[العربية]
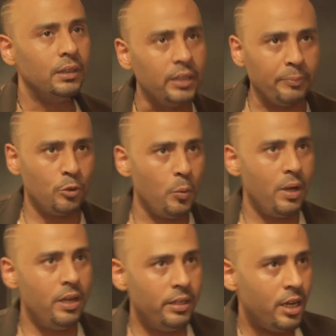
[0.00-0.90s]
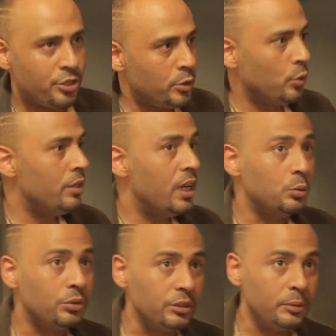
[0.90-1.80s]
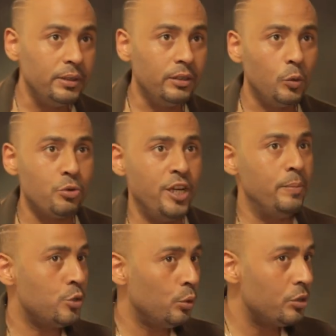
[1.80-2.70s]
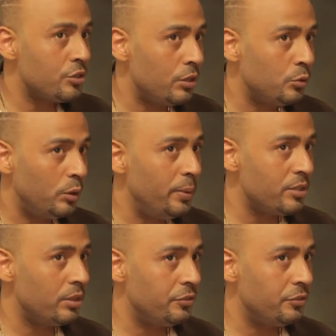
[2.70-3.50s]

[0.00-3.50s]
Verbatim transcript: انا جبتكم معايا هنا عشان انتوا جدعان وطيبين مش حمل شغل الصلاه واللي بيحصل